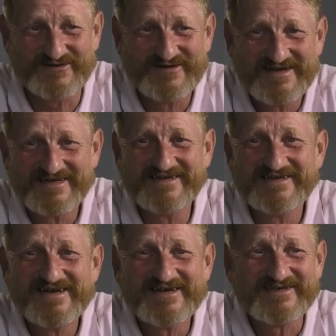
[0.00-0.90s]
ją,
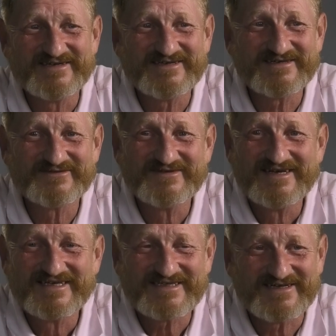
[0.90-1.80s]
ją
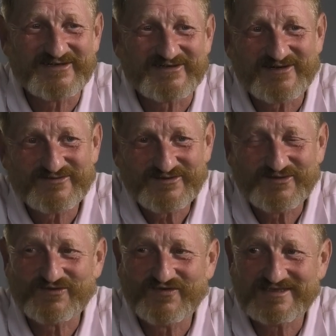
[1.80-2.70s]
z tego domu,
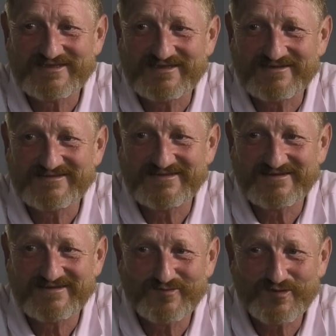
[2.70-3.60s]
no otworzyli
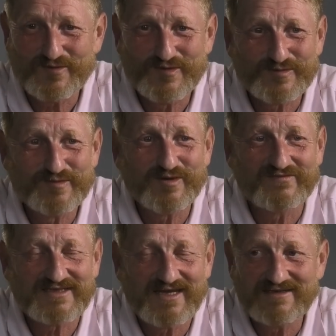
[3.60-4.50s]
rodzinę, no bo to myśmy
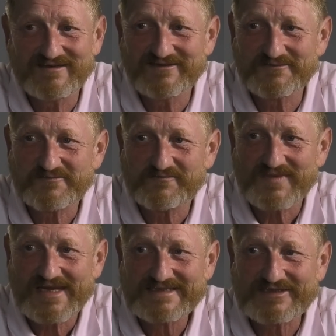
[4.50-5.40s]
powstali. No.
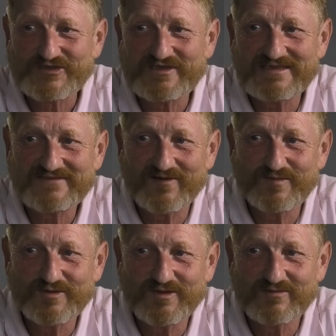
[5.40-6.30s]
Sąsiedztwo
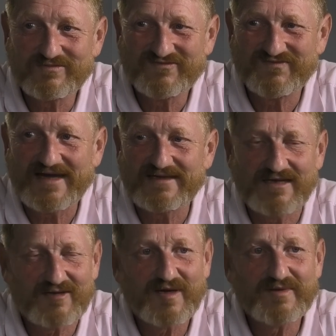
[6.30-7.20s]
było
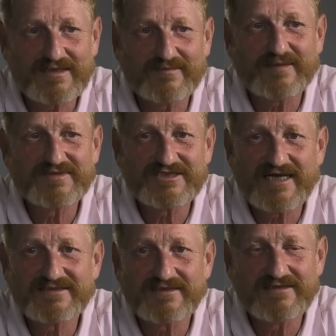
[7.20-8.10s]
fajne. Jak pamiętam tamte
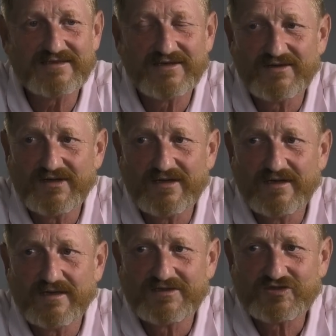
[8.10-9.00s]
czasy,
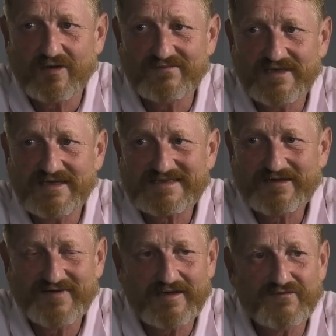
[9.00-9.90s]
człowiek
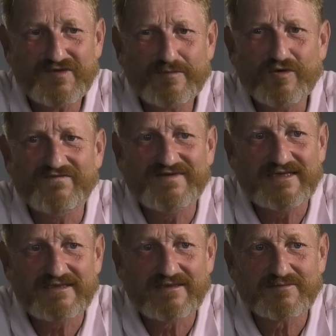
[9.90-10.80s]
człowiekowi nie był
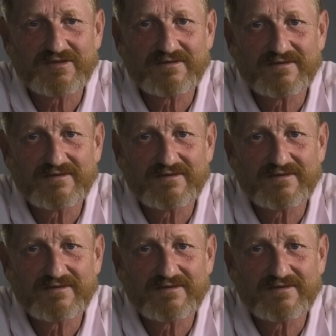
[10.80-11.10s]
wilkiem.